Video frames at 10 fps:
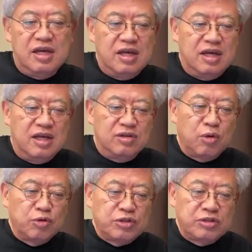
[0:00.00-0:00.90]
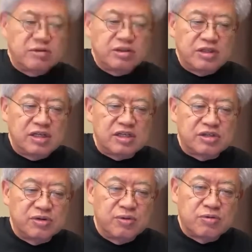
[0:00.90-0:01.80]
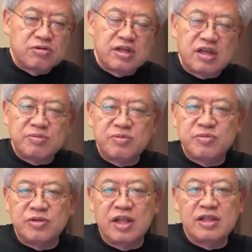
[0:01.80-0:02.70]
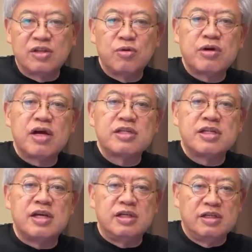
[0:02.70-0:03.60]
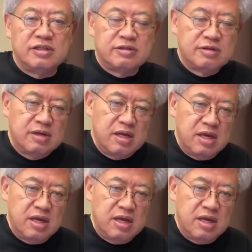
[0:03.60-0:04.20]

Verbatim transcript: えー、突出してですよ、遅れた部分なんて取り返せないんです。